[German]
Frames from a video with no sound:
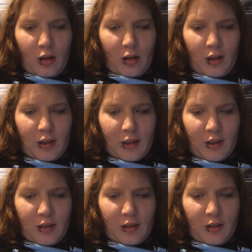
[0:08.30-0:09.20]
Heute
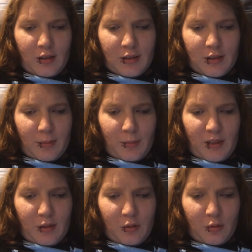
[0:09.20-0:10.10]
genau ist
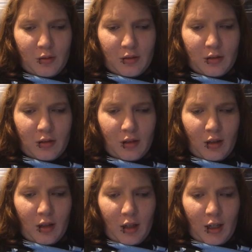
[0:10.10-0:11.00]
mein Hund
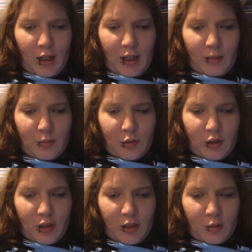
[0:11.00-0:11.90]
einen
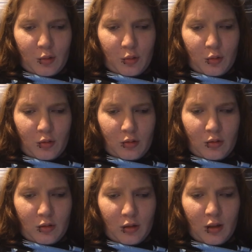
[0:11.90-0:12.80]
Monat tot.
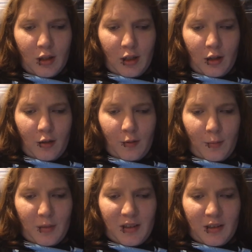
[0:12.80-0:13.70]
Ich
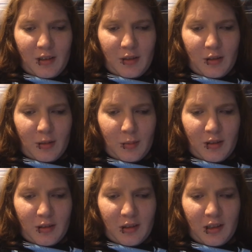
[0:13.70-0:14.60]
vermisse ihn noch immer
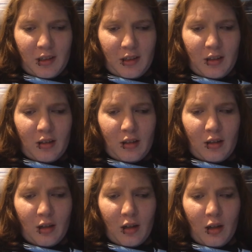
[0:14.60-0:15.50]
sehr,
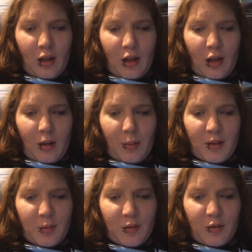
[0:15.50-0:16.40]
aber
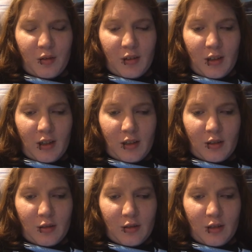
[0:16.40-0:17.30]
es wird von Tag
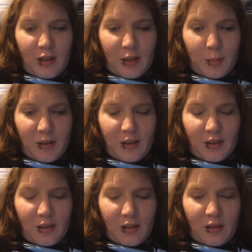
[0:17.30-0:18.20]
zu Tag besser.